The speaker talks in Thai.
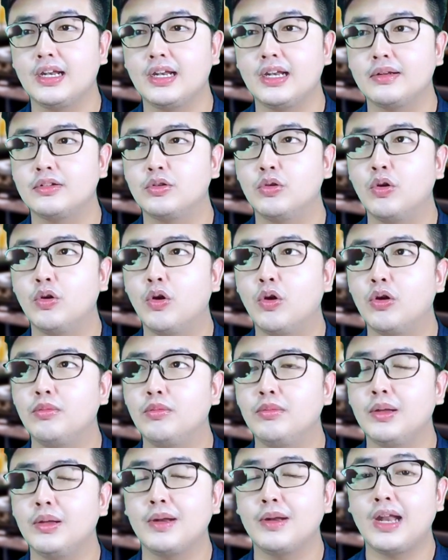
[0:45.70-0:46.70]
ทุกคน
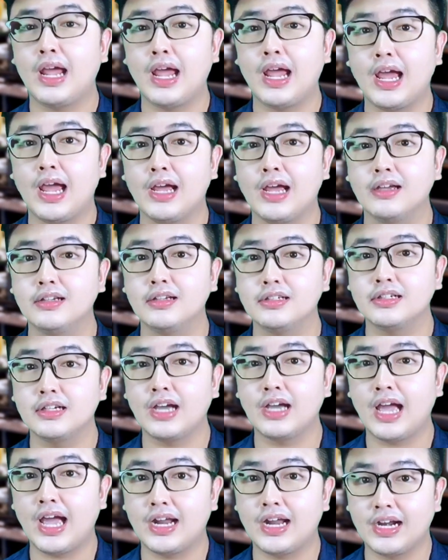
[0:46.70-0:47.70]
มีปัญหาก็คือ
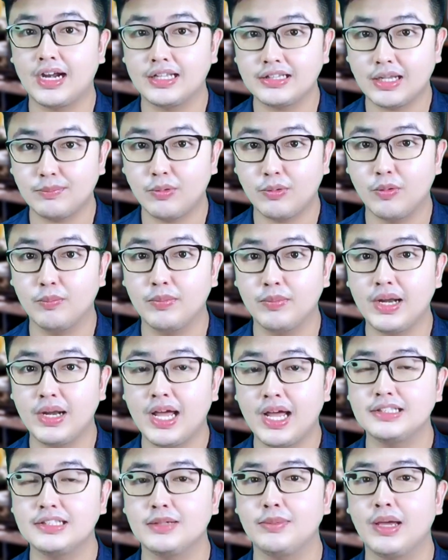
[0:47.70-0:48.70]
หาร้านตัดผมไม่
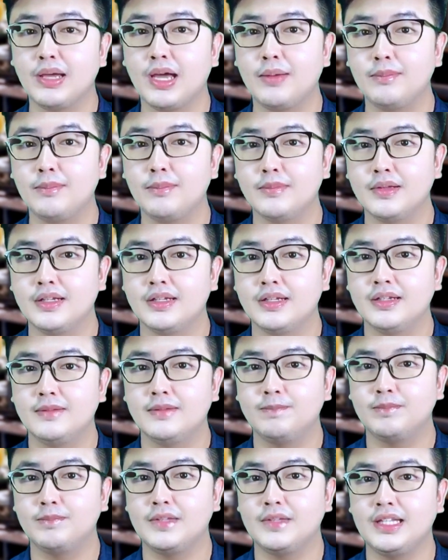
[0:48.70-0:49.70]
ได้จริงไหมครับ
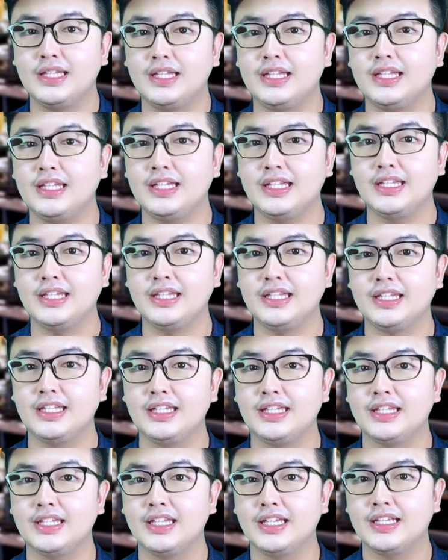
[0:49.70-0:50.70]
นี่
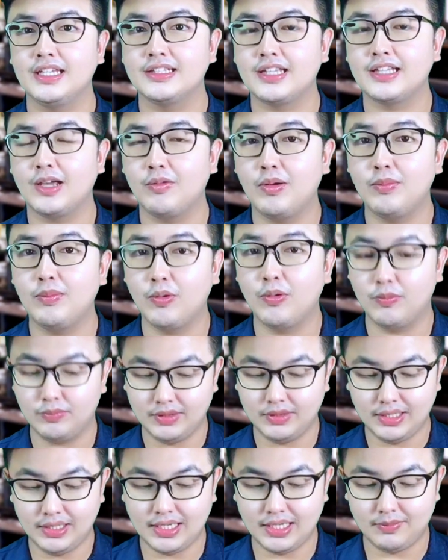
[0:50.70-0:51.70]
แต่ว่าผม
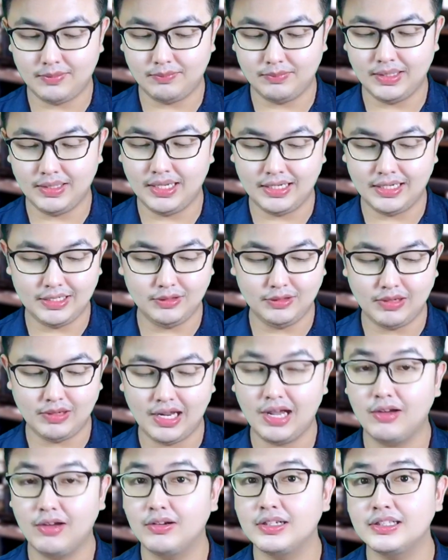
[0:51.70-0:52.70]
เนี่ยมีอันนี้อยู่
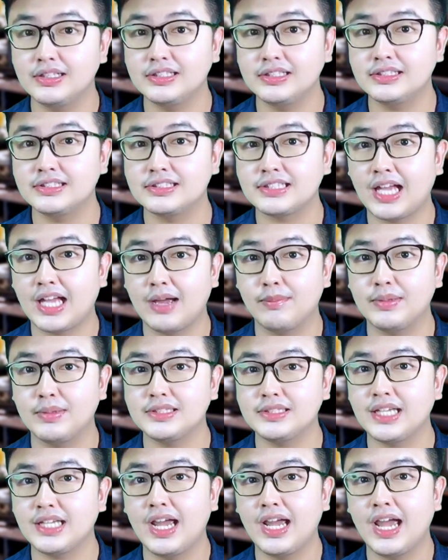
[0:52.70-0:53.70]
แล้วคือสั่งมา
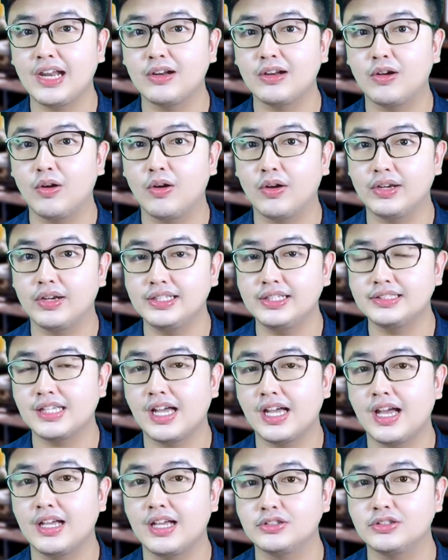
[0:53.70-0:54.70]
ใช้งานก่อนที่
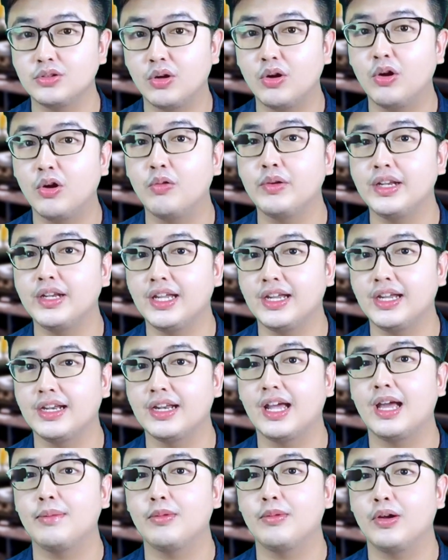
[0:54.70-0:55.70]
จะช่วงโควิดอีก
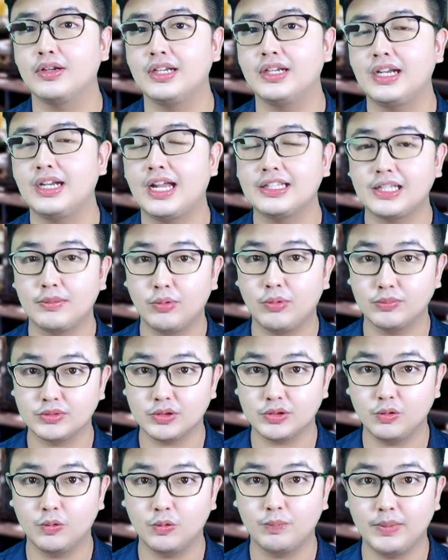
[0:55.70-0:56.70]
นะครับก่อนที่ร้านตัดผม
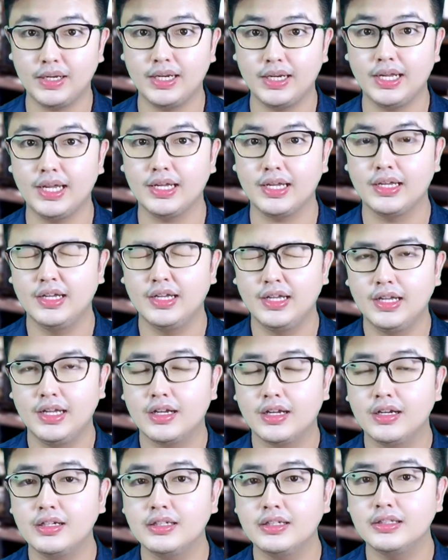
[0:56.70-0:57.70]
จะถูกปิดอีก
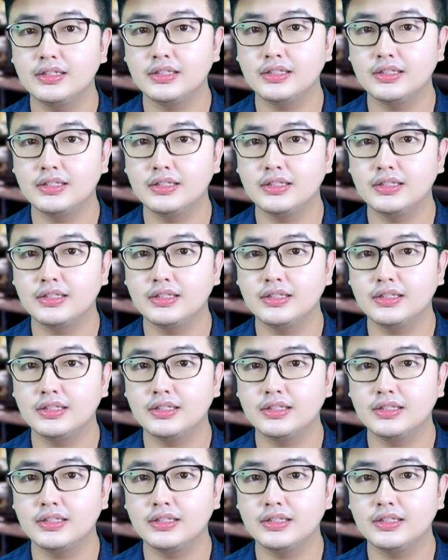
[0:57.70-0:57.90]
ก็คือ